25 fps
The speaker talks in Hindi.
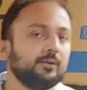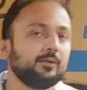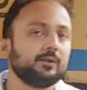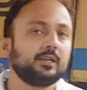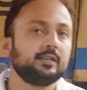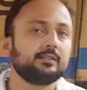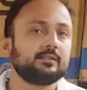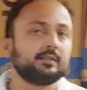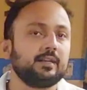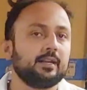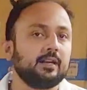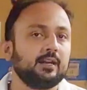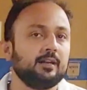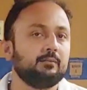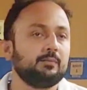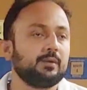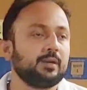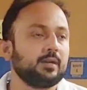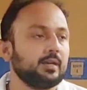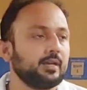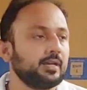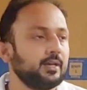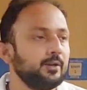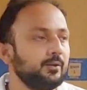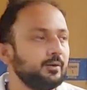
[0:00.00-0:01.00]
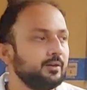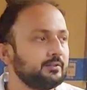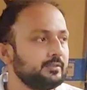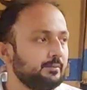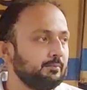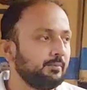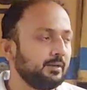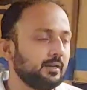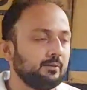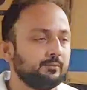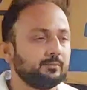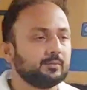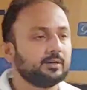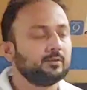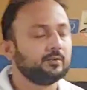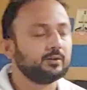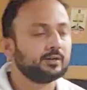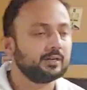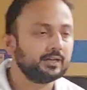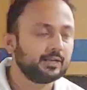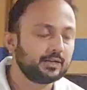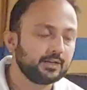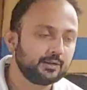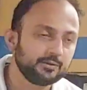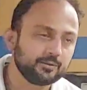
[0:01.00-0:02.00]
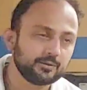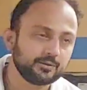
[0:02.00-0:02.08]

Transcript: होगी सीरियल नंबर लगे होंगे सब में कंपनी वारंटी